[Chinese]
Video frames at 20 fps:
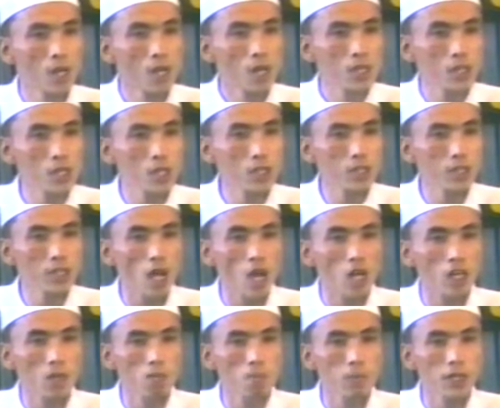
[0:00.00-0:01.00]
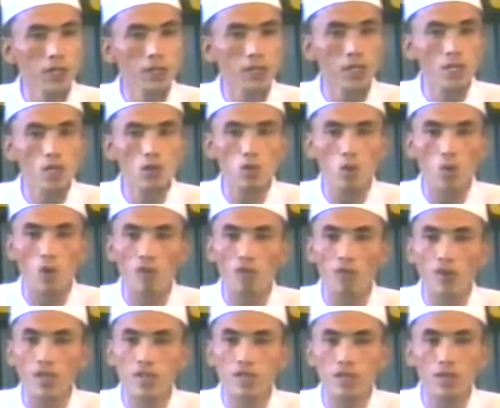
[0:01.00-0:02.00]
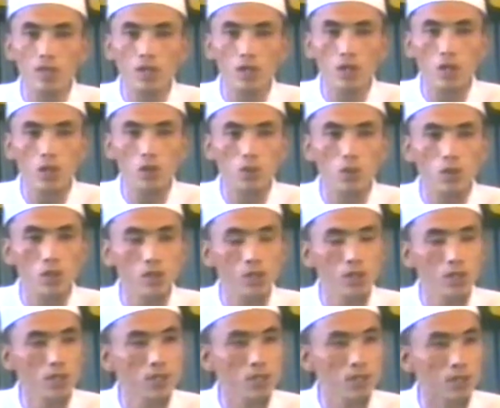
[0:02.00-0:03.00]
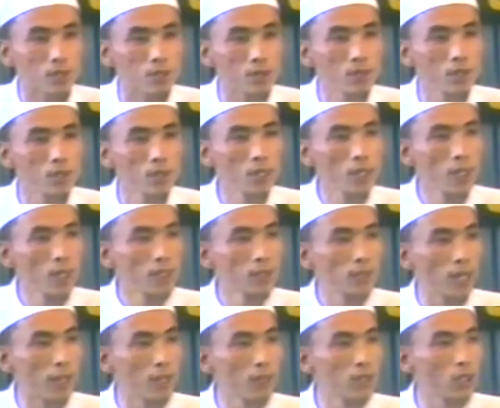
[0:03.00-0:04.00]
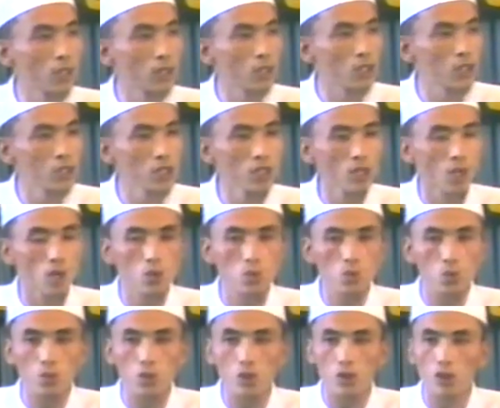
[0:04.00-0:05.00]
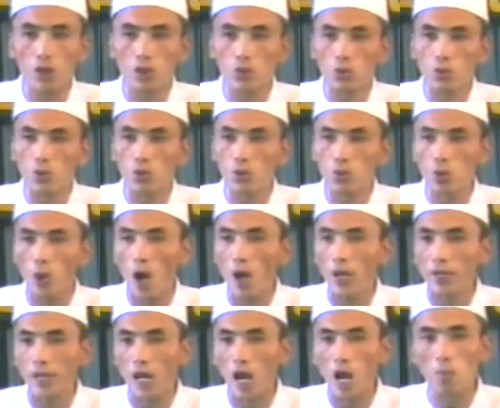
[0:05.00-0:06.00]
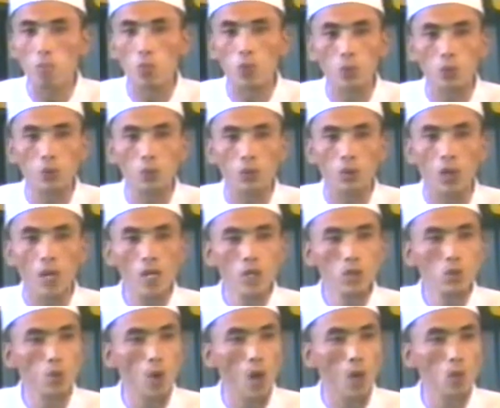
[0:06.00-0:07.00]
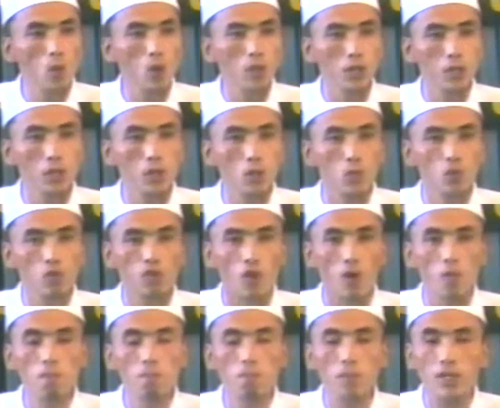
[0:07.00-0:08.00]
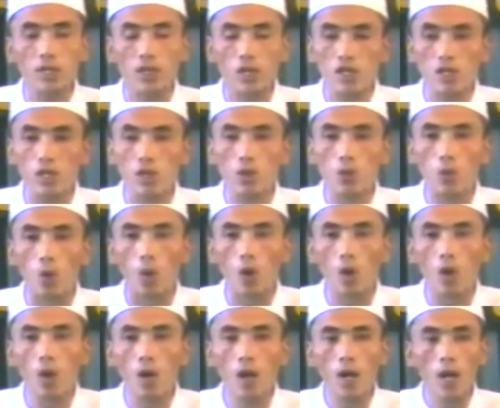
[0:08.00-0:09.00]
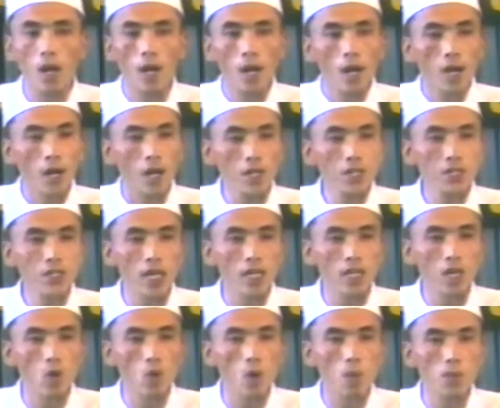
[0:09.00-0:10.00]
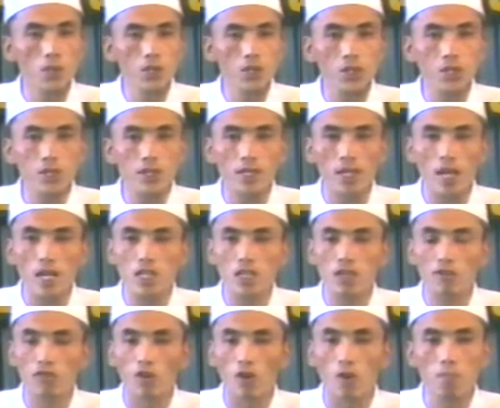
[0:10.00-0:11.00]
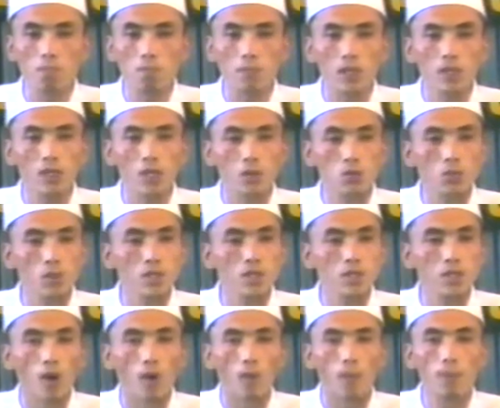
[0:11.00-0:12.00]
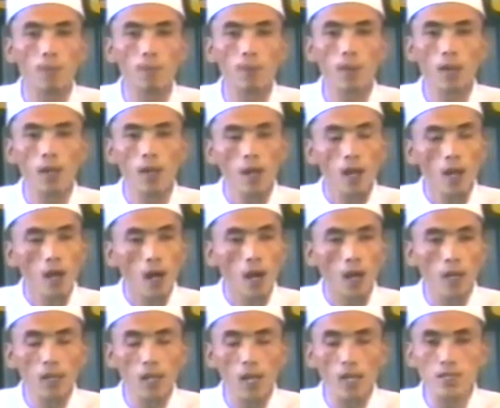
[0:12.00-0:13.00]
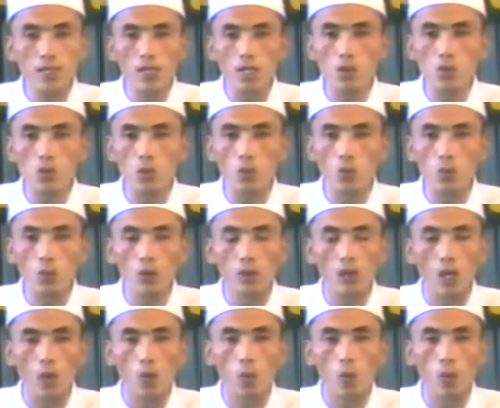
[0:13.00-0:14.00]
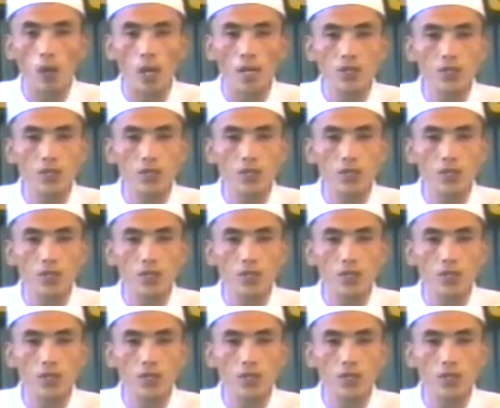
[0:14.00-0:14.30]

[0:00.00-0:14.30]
甚至压根没听说过卫生科学这些词，但他的信仰促使他去刷牙沐浴，从而过着一种文明的生活。很显然，我们伊斯兰是文明的宗教。阿拉在尊贵的古兰